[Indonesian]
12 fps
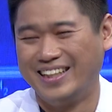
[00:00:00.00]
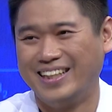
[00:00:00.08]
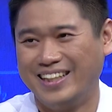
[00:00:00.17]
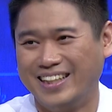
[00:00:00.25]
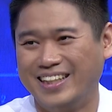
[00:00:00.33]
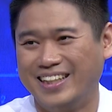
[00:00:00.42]

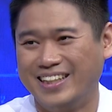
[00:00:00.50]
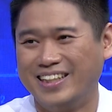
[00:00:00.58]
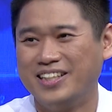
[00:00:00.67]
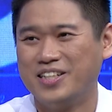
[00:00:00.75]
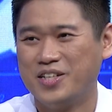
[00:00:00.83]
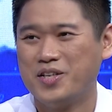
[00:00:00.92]
Kan biasanya daerah
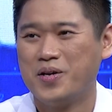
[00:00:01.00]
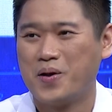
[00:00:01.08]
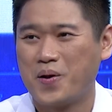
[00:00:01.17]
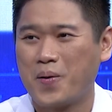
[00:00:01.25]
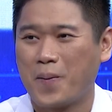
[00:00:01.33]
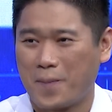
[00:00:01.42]
yang dingin
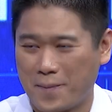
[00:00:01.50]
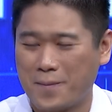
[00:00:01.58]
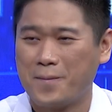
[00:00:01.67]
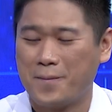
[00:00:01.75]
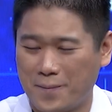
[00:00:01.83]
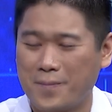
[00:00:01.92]
orang jarang
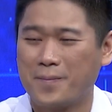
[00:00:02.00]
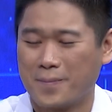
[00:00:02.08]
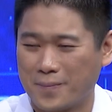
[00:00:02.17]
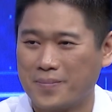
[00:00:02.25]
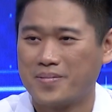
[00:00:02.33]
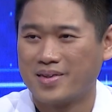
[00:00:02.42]
minum tuh
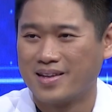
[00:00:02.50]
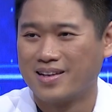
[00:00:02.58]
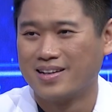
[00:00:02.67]
gitu ya.